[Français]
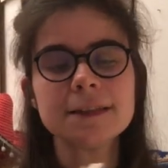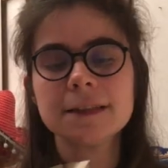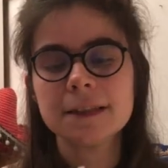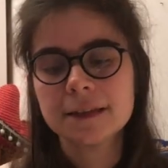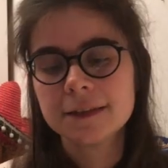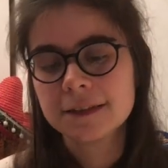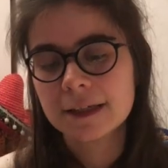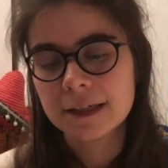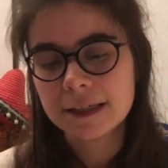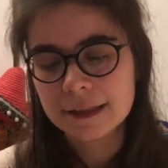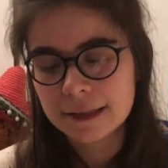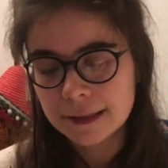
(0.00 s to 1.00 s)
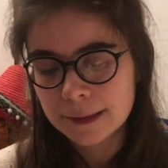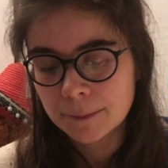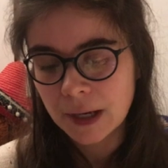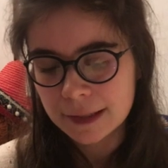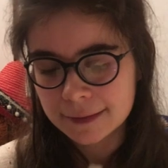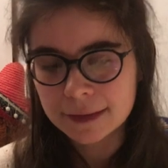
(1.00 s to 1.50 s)
C'est un essai qui
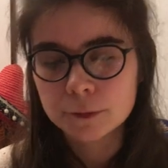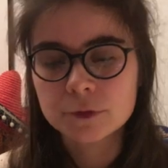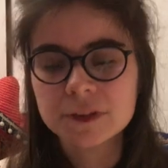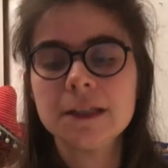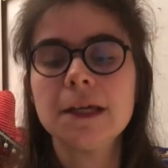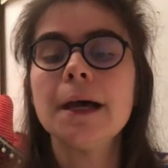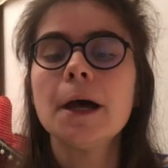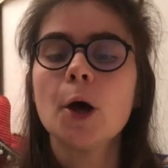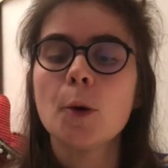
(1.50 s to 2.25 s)
m'a été conseillé